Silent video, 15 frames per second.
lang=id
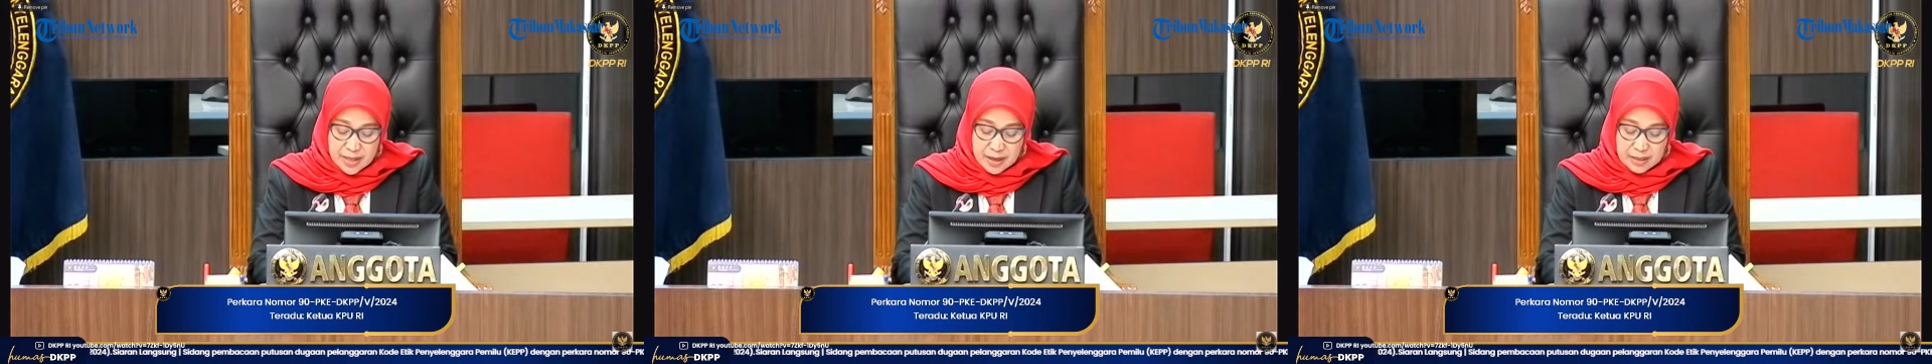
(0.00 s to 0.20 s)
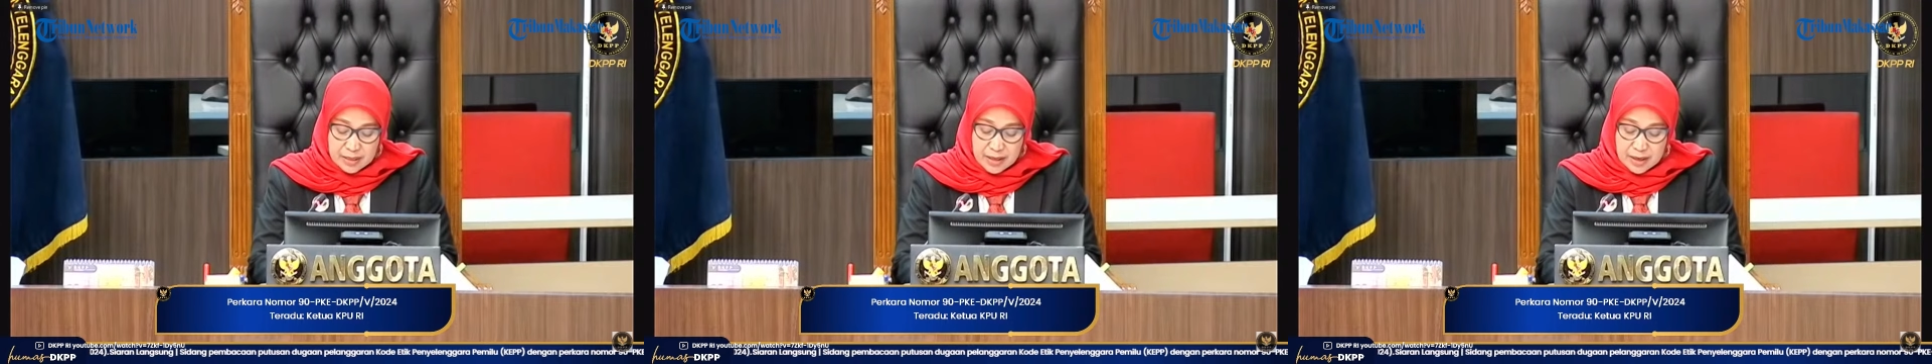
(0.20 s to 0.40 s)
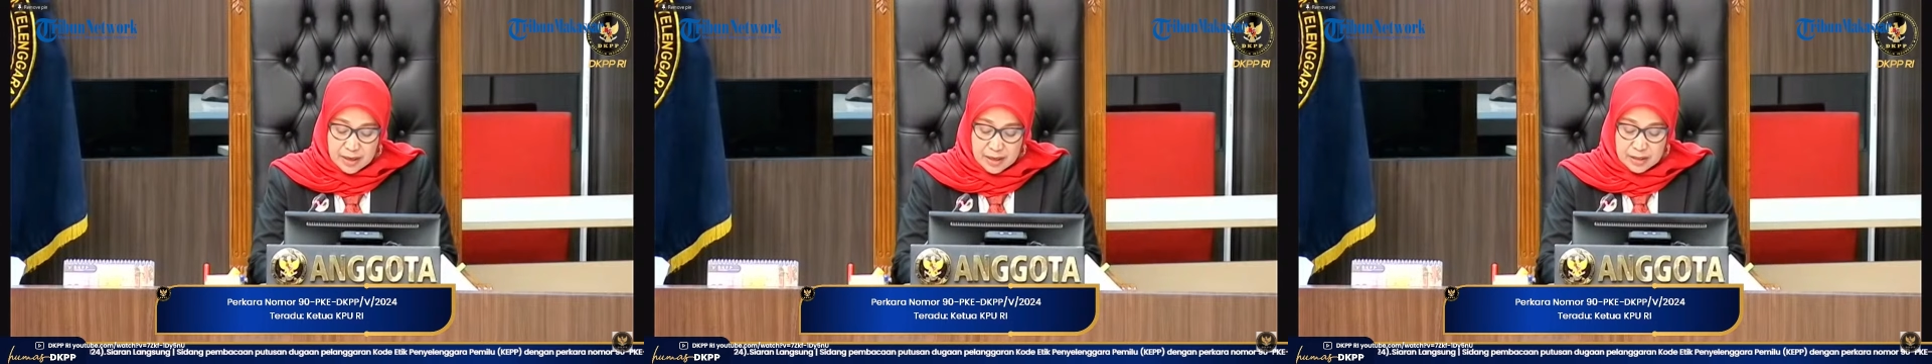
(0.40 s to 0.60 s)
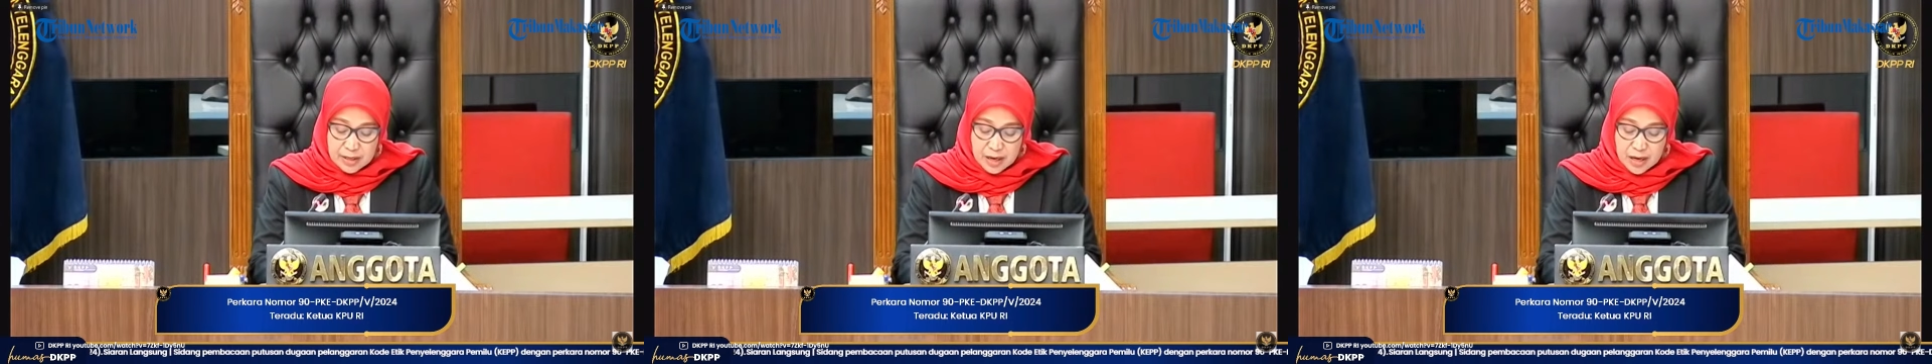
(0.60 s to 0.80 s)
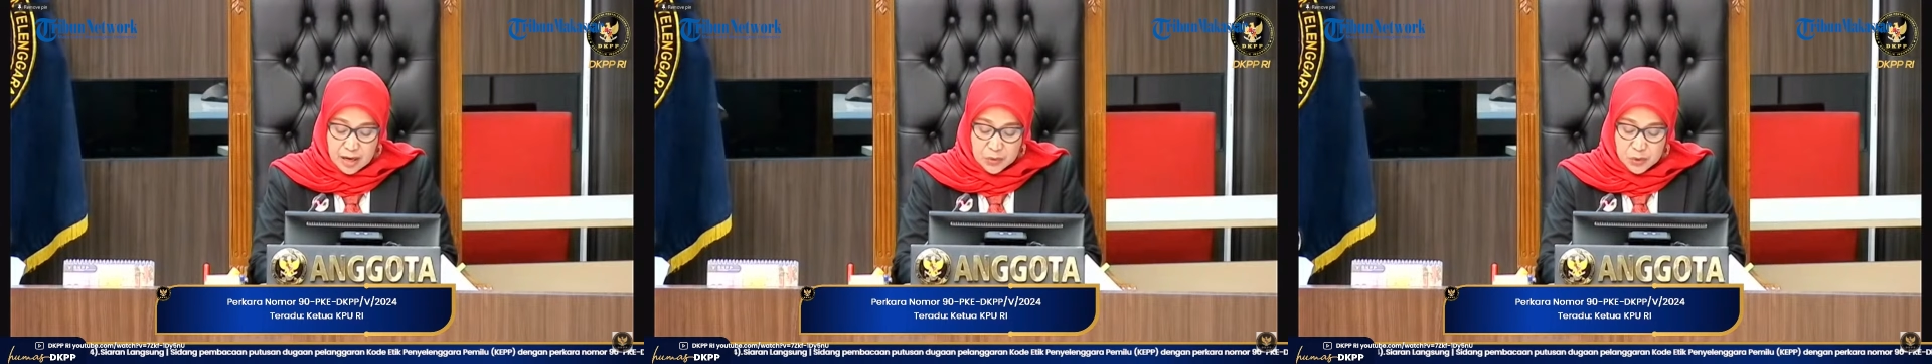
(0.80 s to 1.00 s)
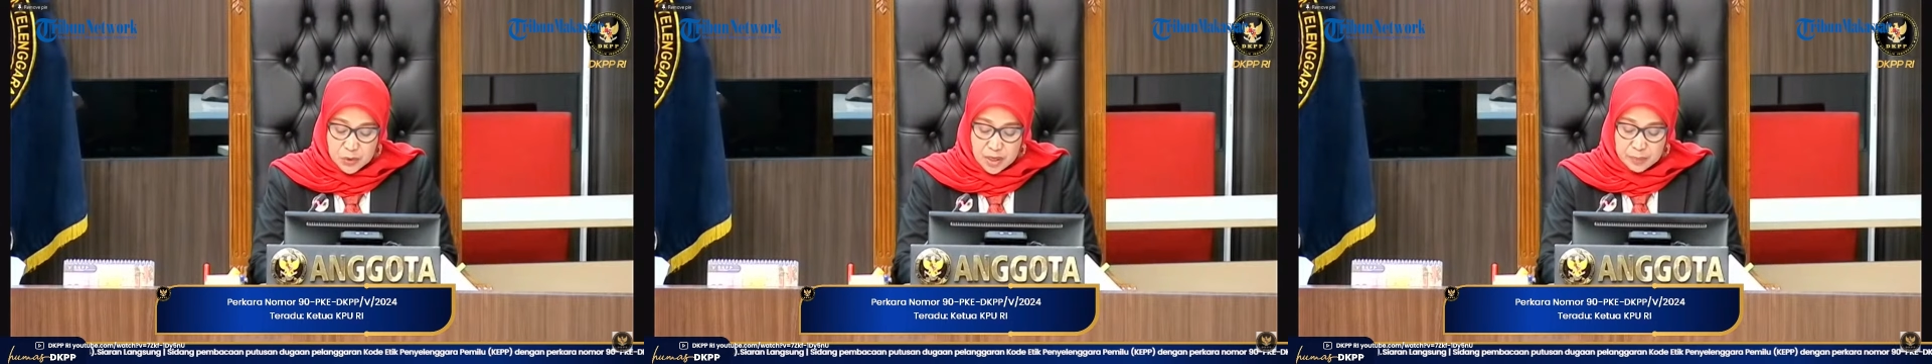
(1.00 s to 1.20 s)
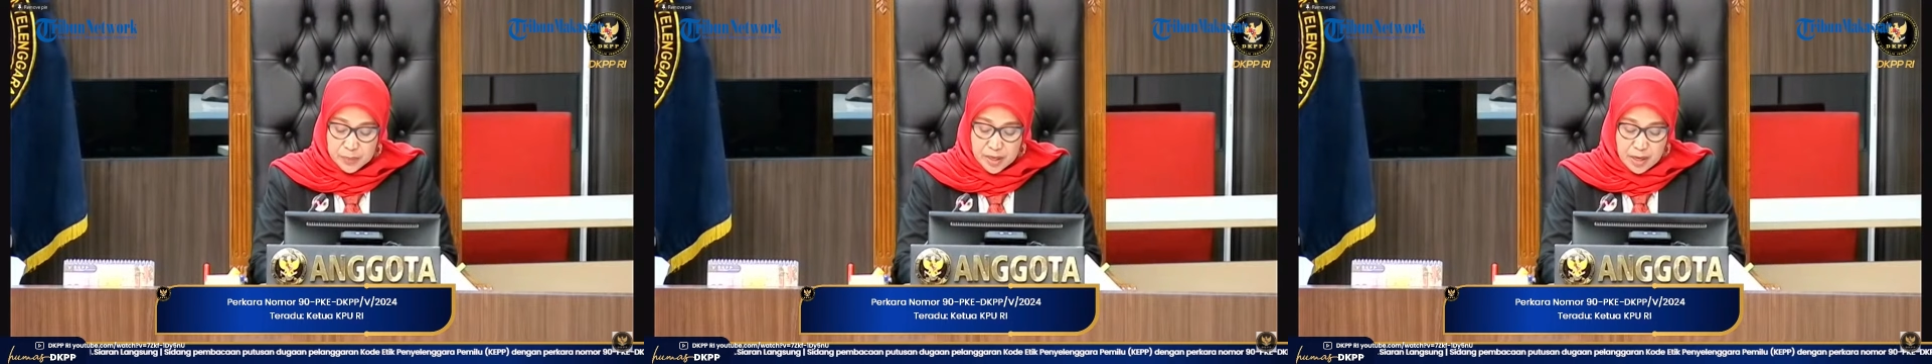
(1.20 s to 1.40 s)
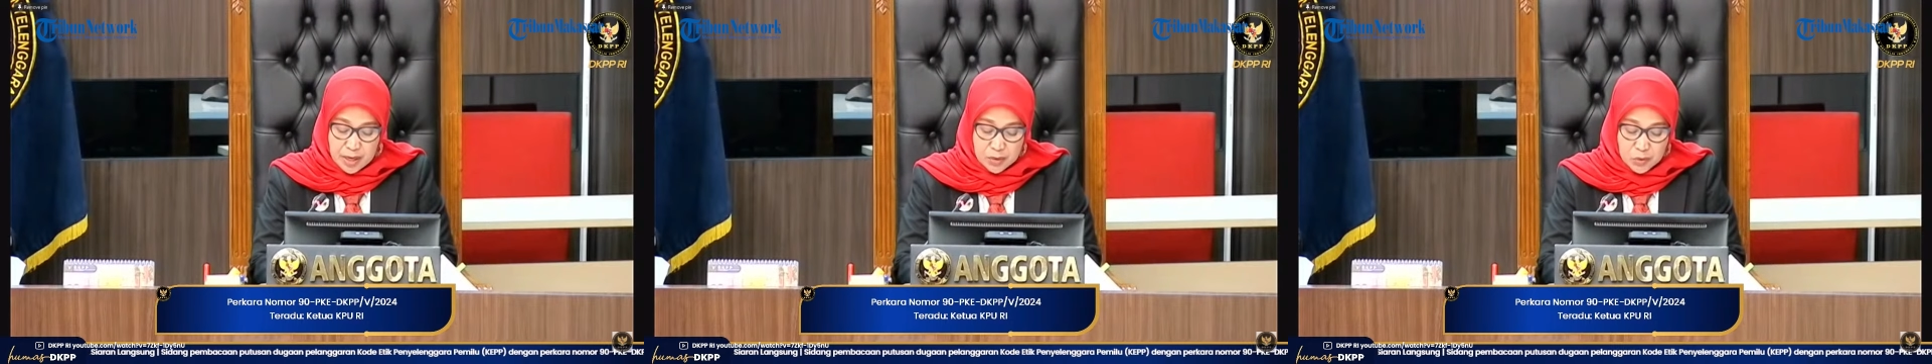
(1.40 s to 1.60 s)
antara teradu dan
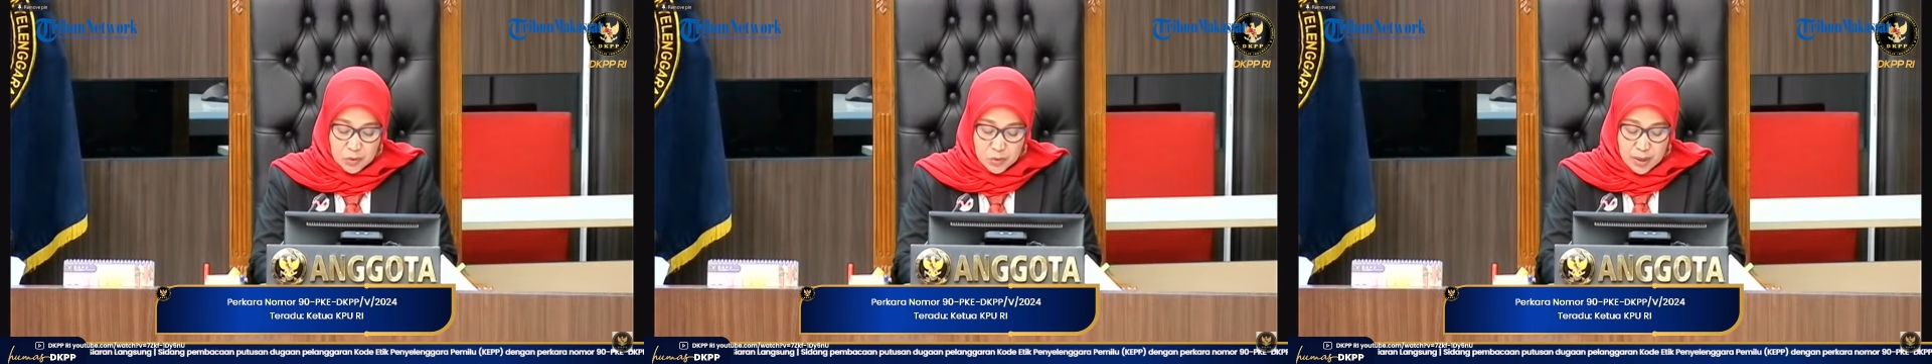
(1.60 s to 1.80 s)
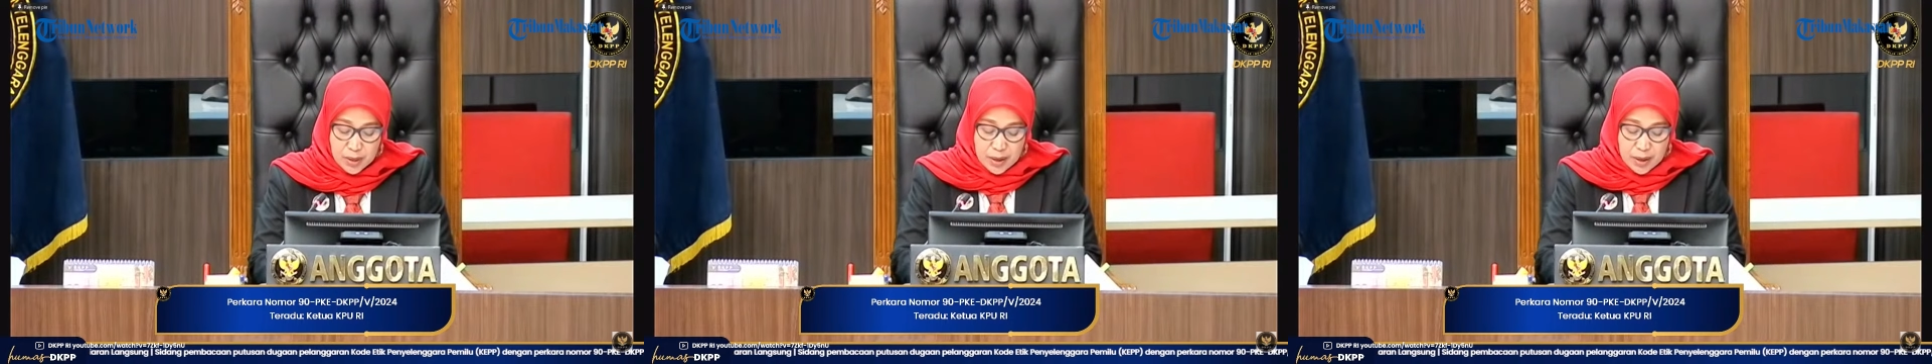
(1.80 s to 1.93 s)
pengadu